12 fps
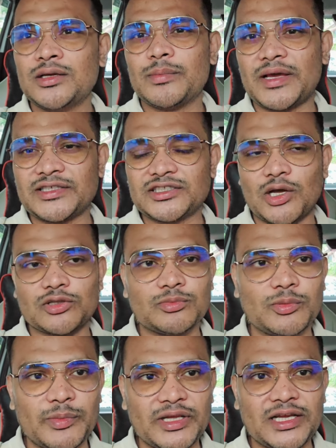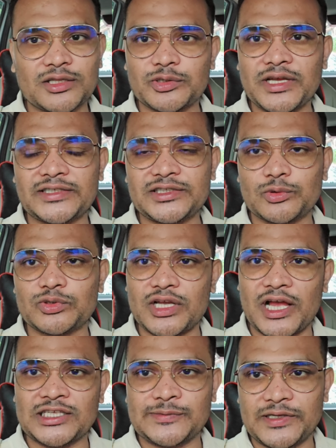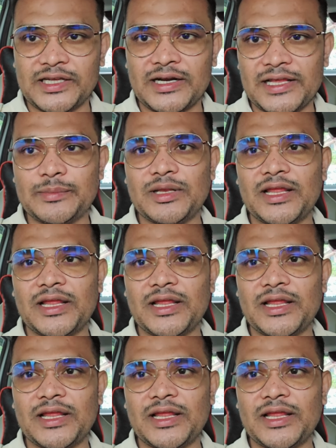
बाकी साउथ मुंबई का तो यहाँ से कुछ खास फेयर नहीं